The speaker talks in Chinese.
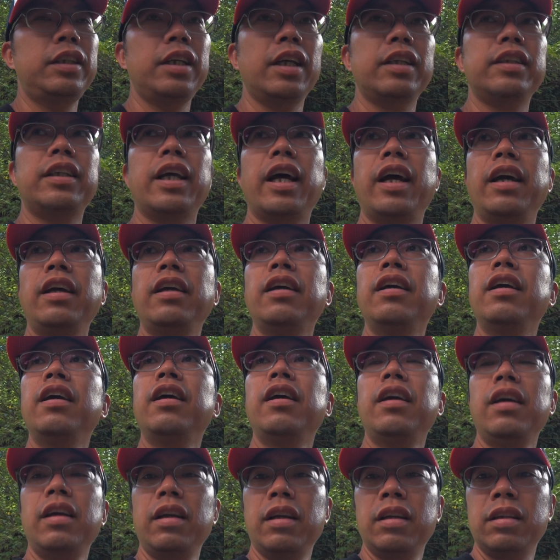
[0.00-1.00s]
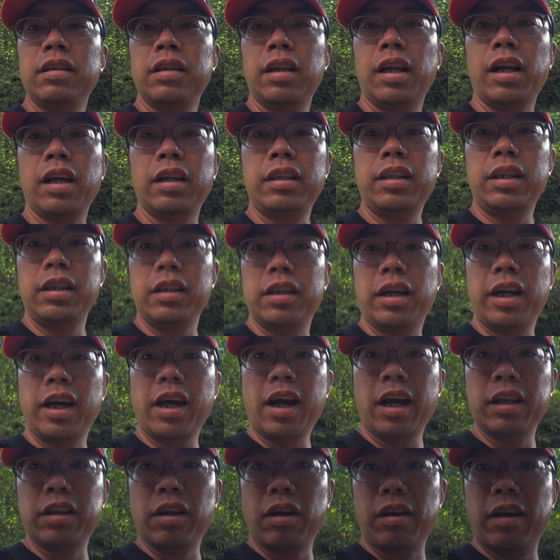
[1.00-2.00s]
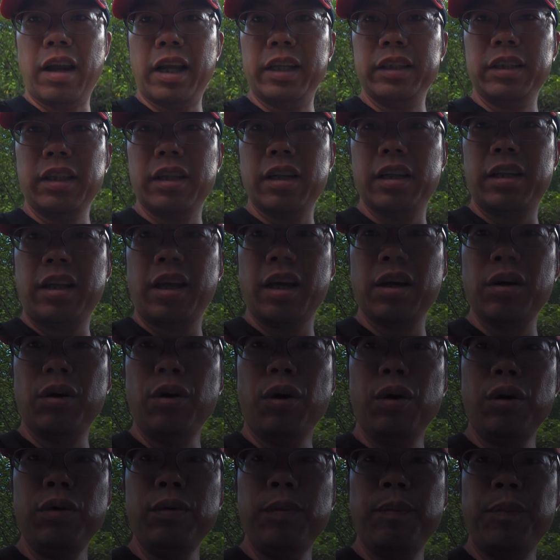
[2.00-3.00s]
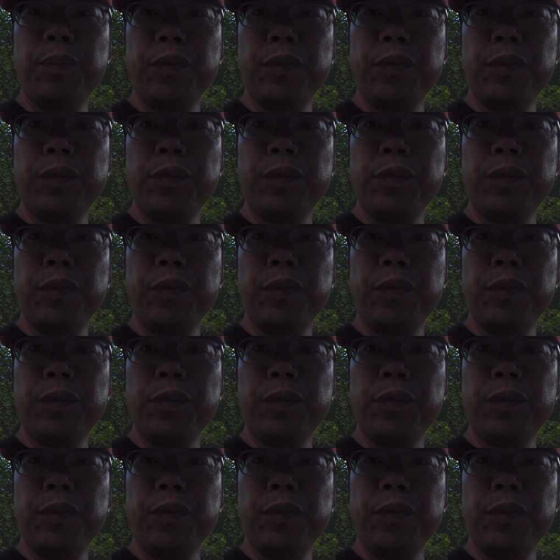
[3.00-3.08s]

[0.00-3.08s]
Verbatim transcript: 现在，呃，可以看到蓝色的天空，